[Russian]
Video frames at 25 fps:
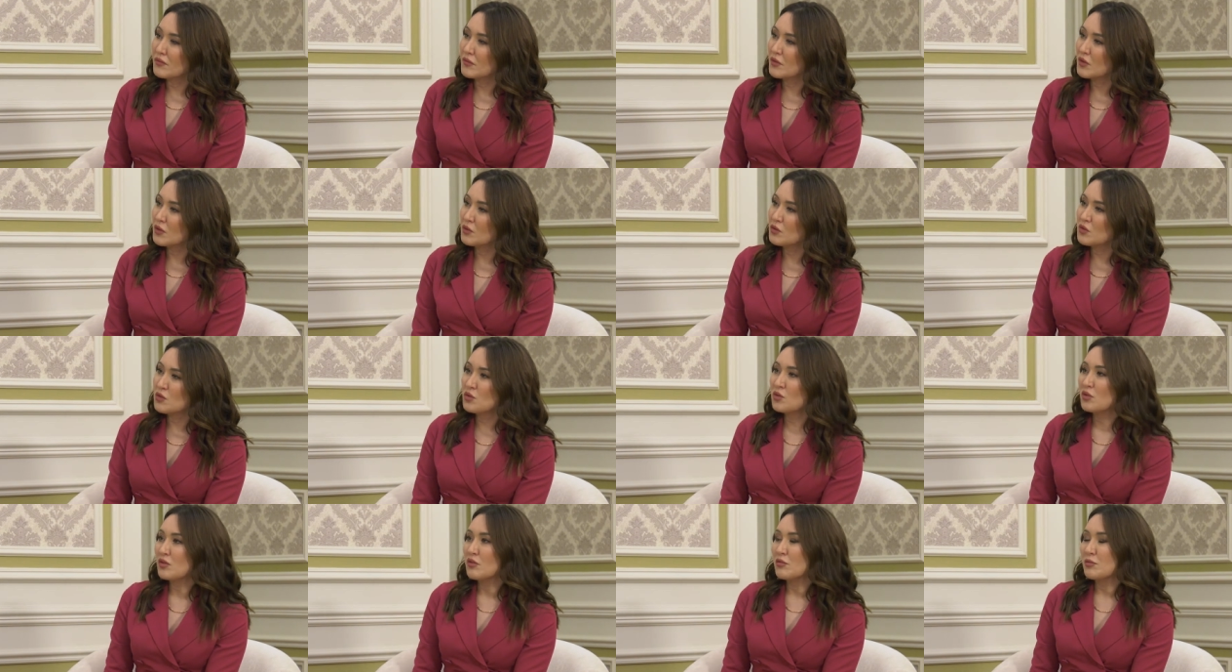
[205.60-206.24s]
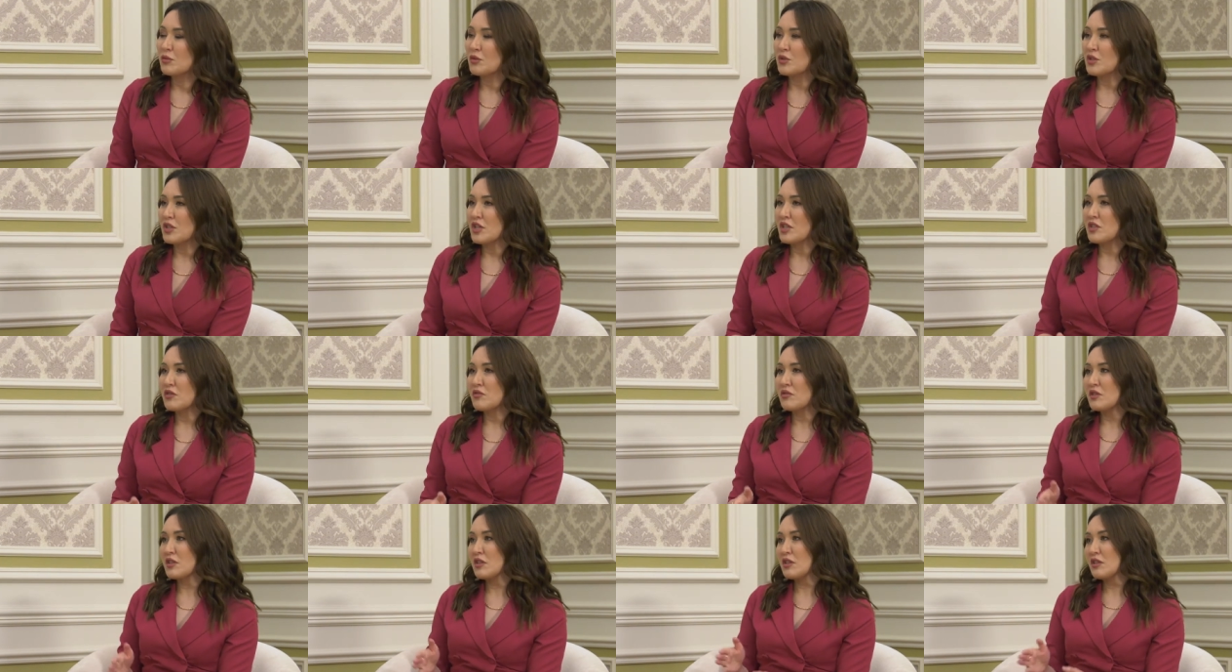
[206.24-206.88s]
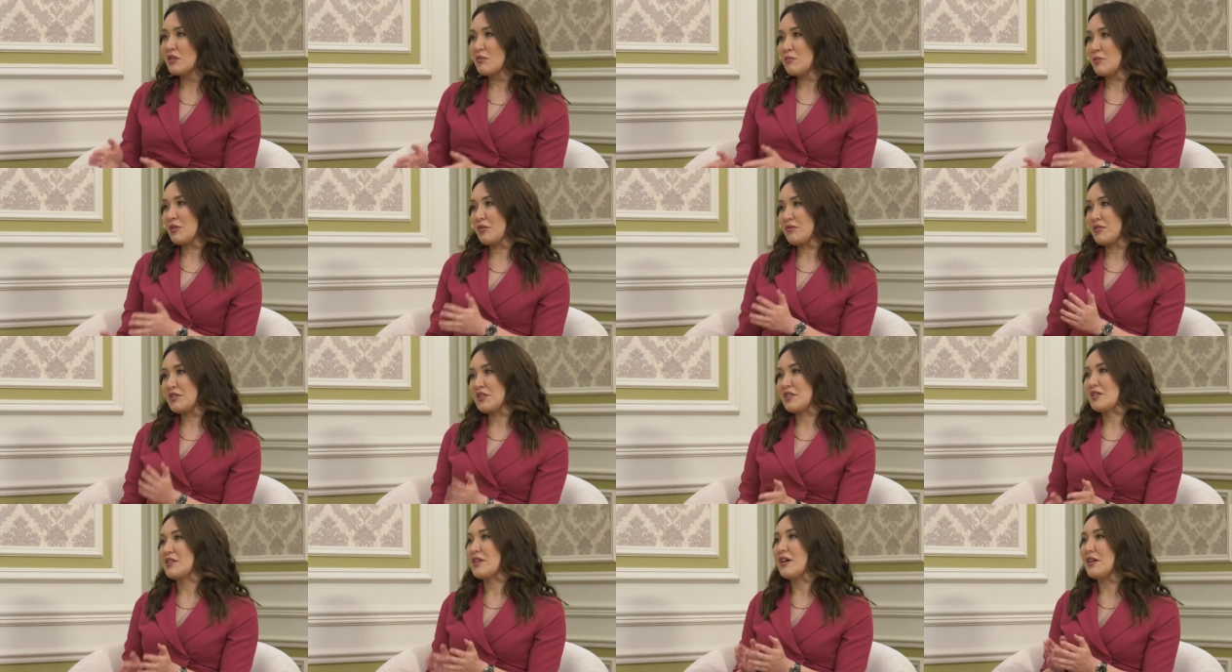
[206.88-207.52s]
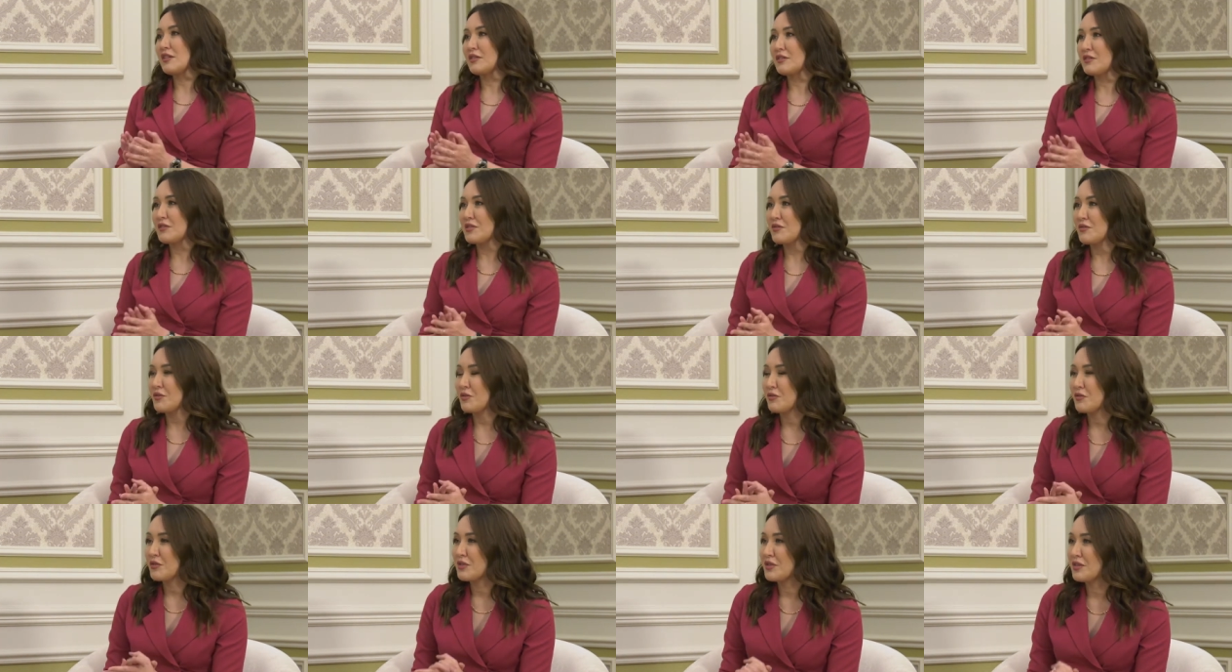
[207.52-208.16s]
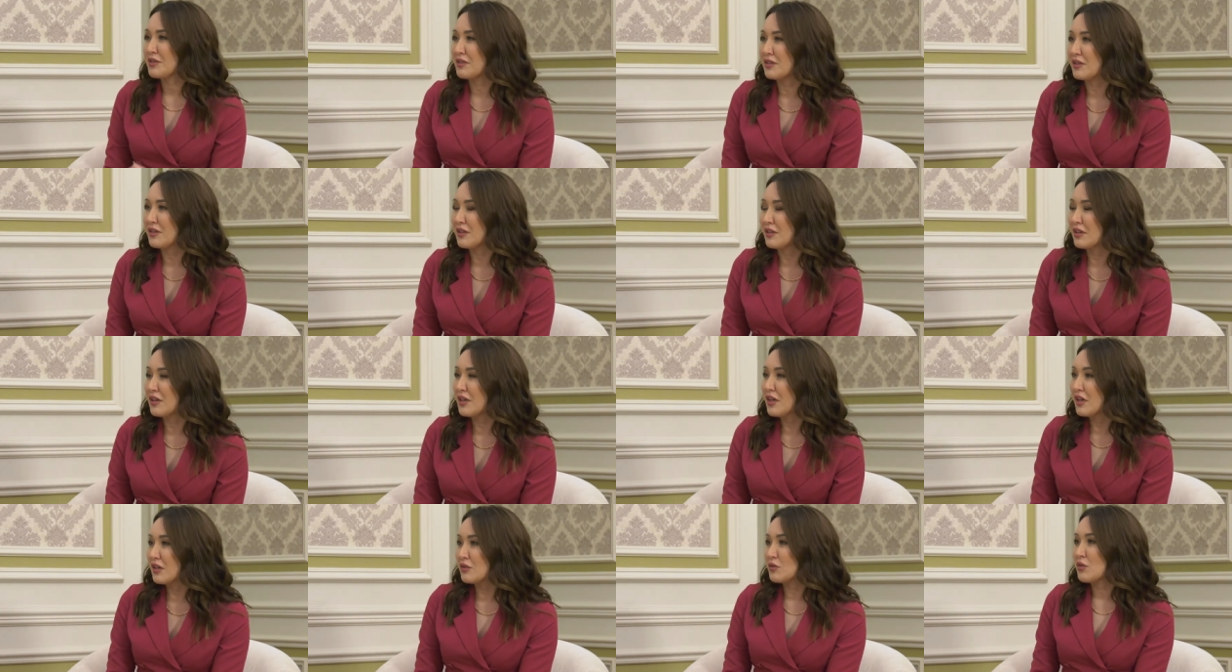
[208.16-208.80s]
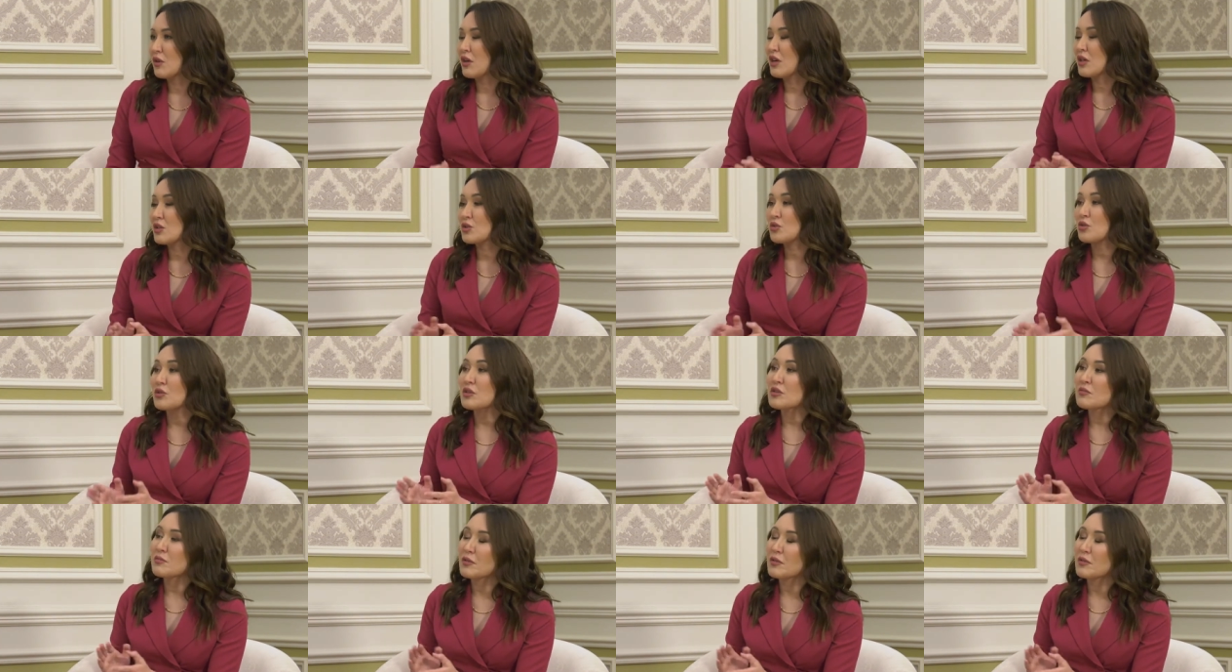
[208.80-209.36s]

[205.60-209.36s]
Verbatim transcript: ну, здорово. Получается, у вас такие профессионалы своего дела. Ну а что они